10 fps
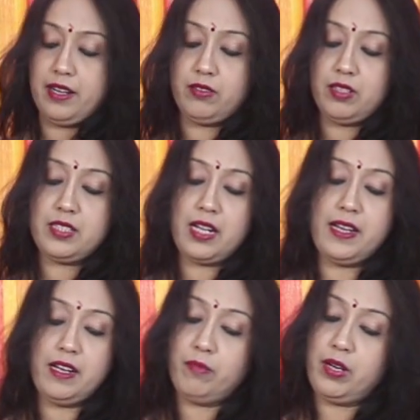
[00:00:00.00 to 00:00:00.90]
नवदा
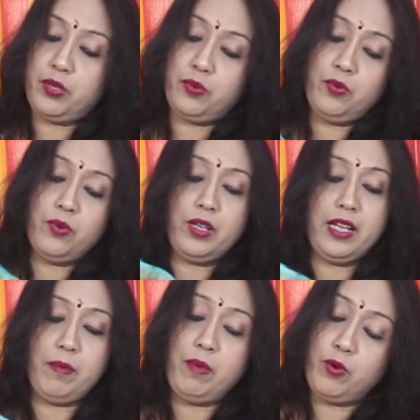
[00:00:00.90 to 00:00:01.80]
साड़ी नंबर टू
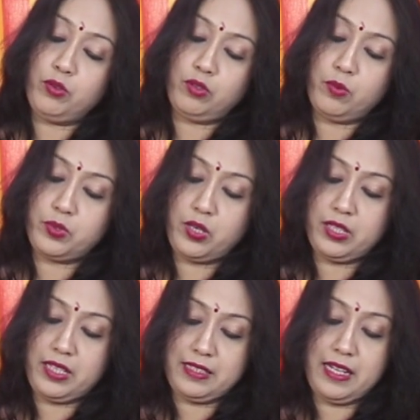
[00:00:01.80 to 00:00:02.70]
ये भी बहुत
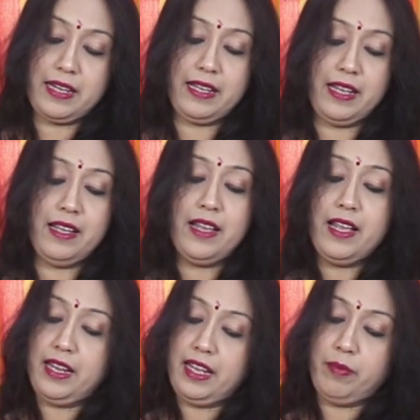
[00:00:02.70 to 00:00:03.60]
खूबसूरत एक साड़ी है
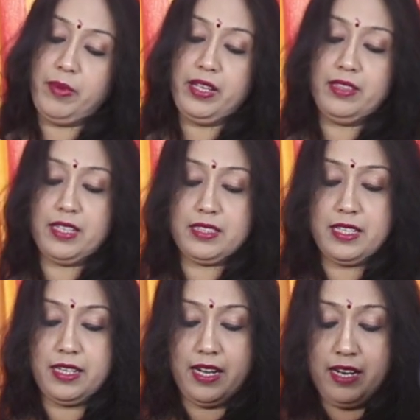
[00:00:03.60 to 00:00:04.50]
ये भी
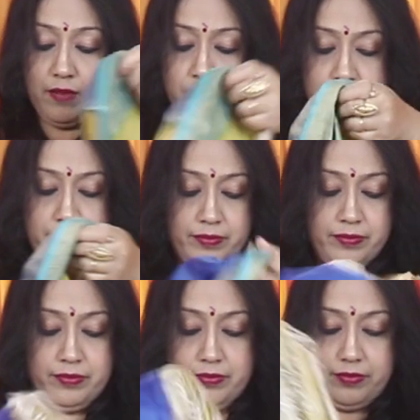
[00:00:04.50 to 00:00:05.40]
तसर है
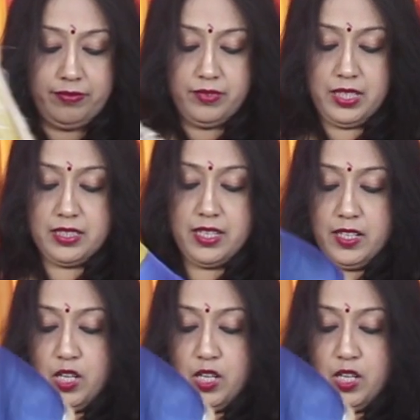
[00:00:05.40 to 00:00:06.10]
तसर